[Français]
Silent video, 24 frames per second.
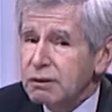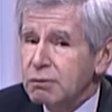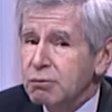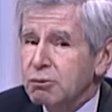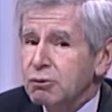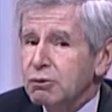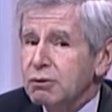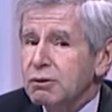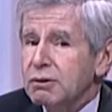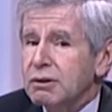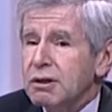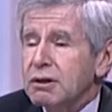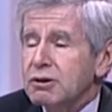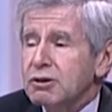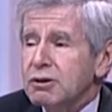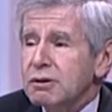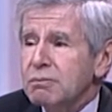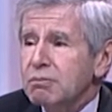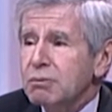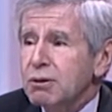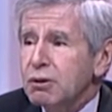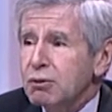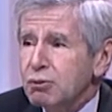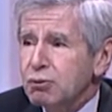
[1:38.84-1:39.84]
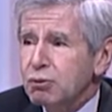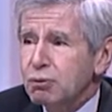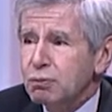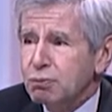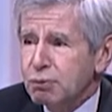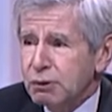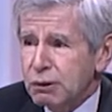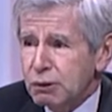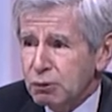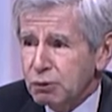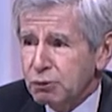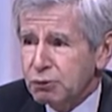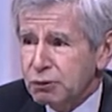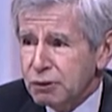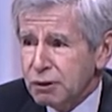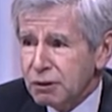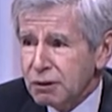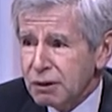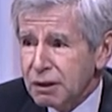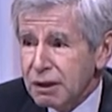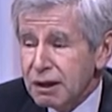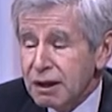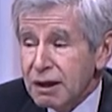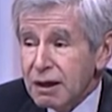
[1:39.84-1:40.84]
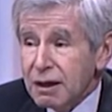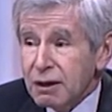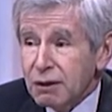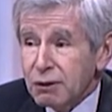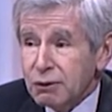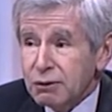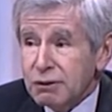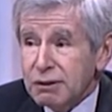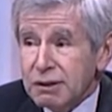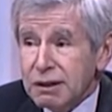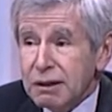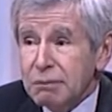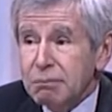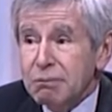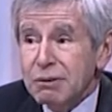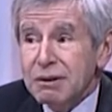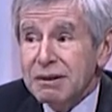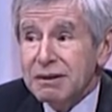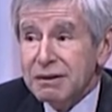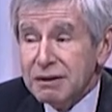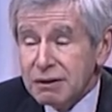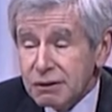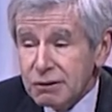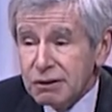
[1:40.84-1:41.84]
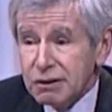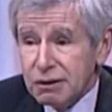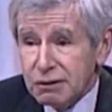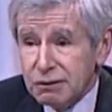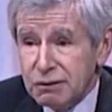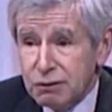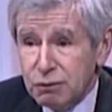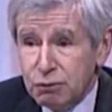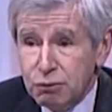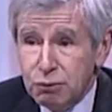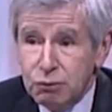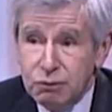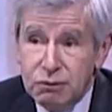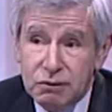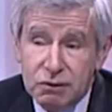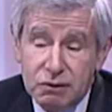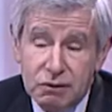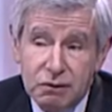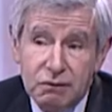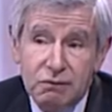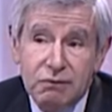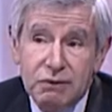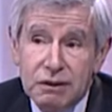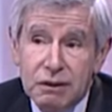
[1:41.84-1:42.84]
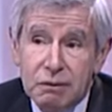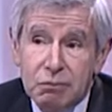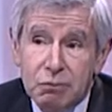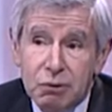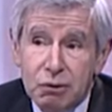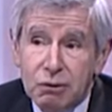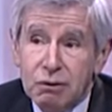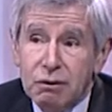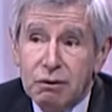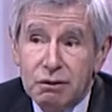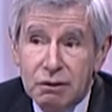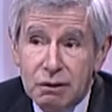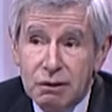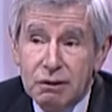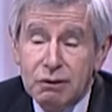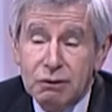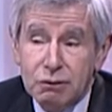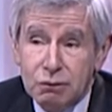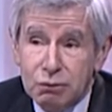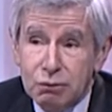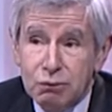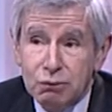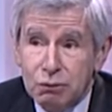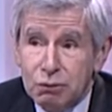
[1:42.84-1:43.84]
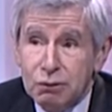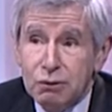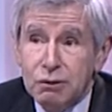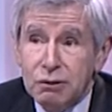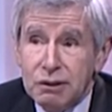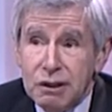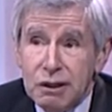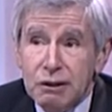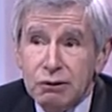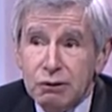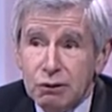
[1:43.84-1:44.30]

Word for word: comme on n'en a jamais eu depuis longtemps en termes d'incertitude, c'est évidemment l'élection de Donald